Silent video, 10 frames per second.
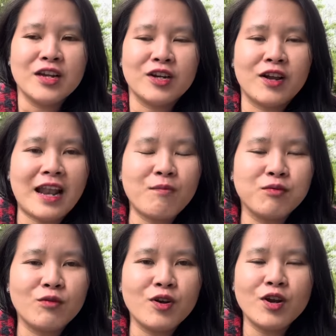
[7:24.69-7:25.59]
rồi lông
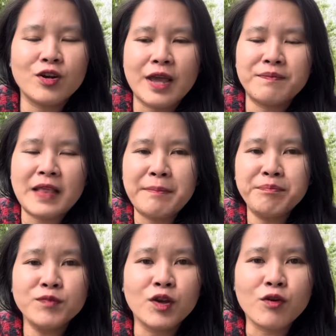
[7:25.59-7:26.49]
của nó rồi em
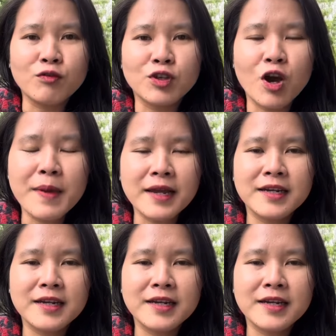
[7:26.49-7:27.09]
tắm cho con chó bé